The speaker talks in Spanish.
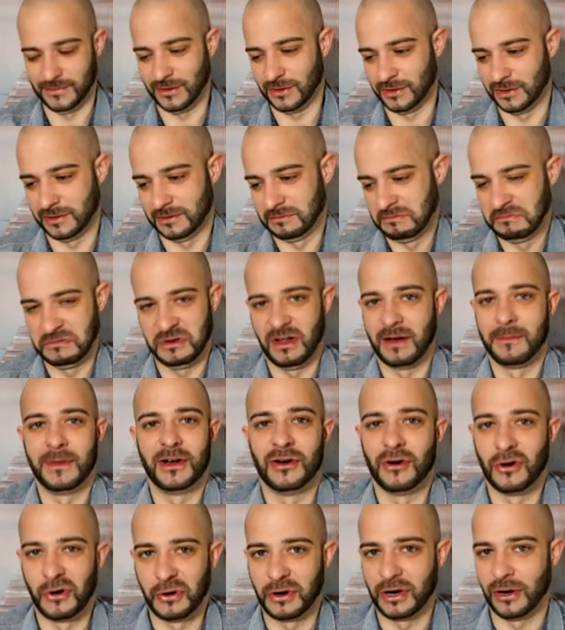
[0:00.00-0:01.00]
Pues yo al
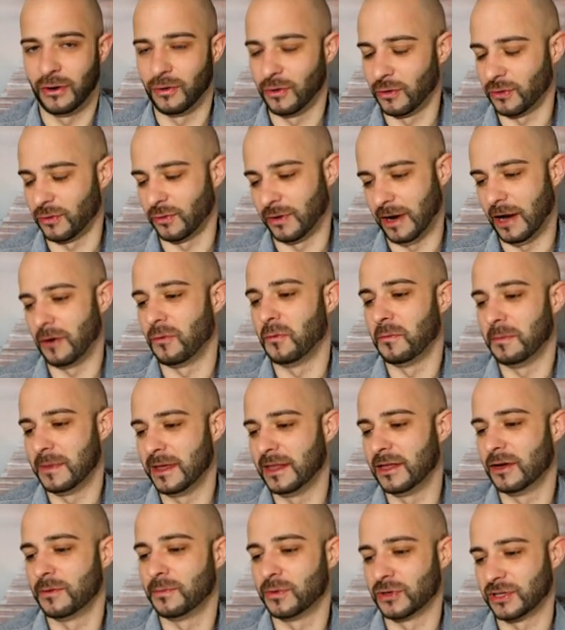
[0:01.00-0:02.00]
menos lo reconozco. En algún
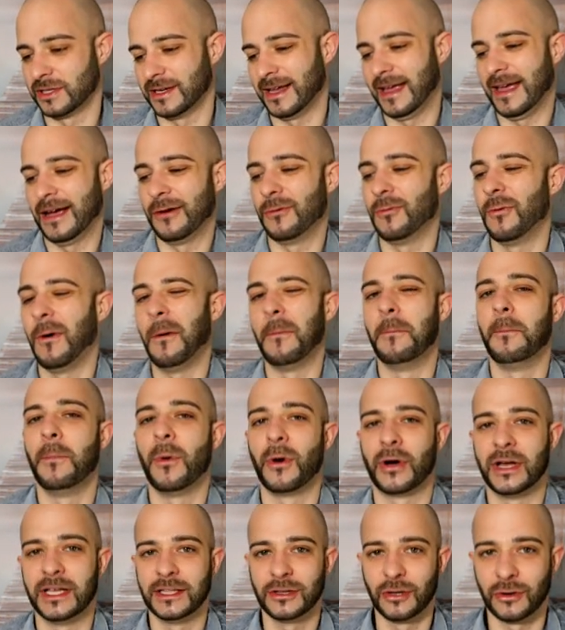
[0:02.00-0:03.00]
vídeo, pues he jugado un
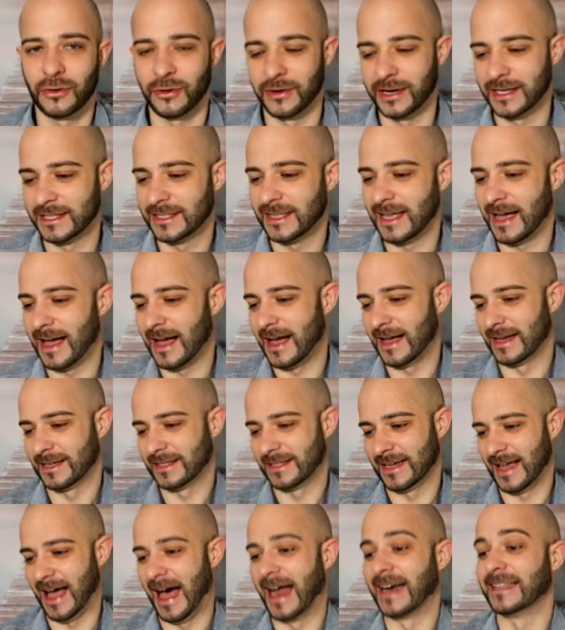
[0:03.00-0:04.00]
poquito con
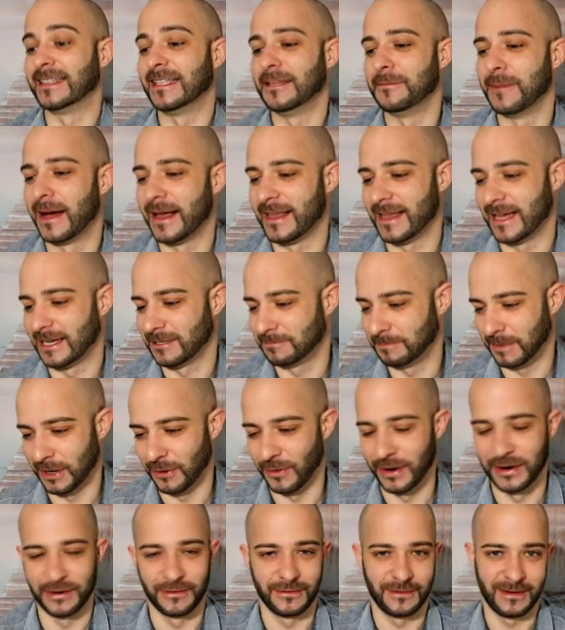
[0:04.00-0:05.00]
estas artimañas. Pero
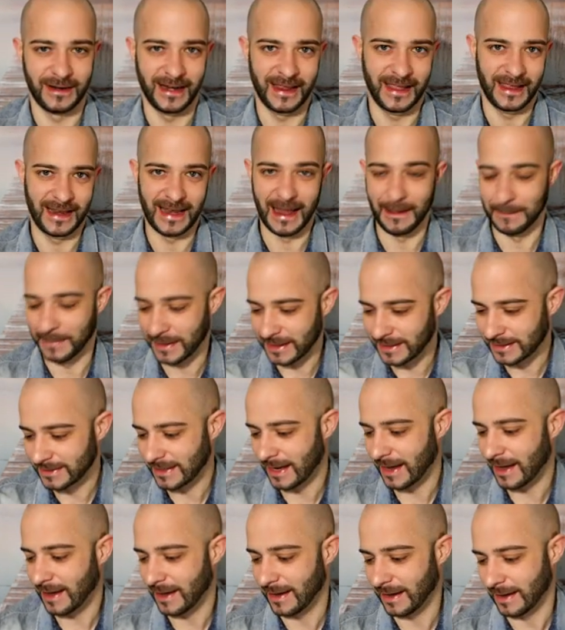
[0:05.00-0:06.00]
bueno, la
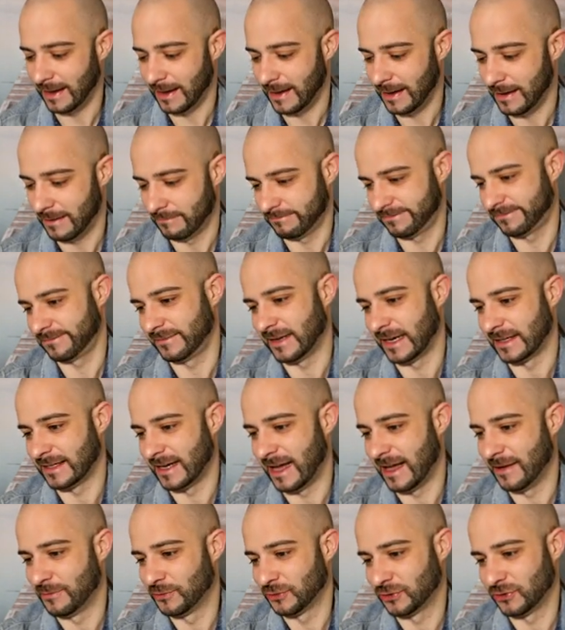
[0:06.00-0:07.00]
prensa ya
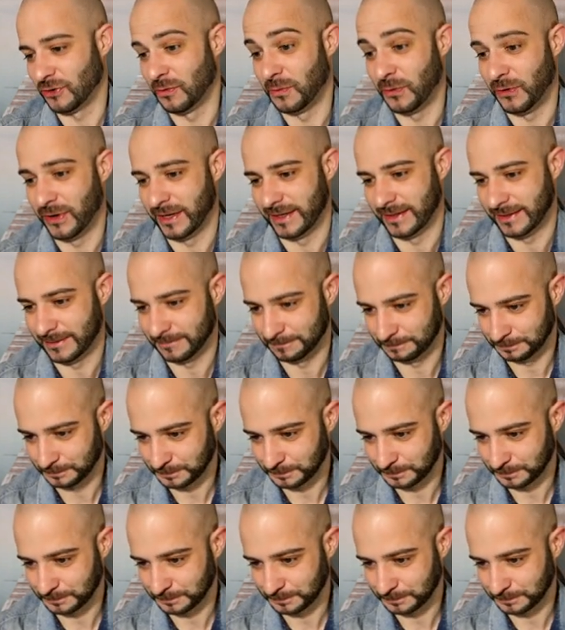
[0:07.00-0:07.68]
sabemos cómo es.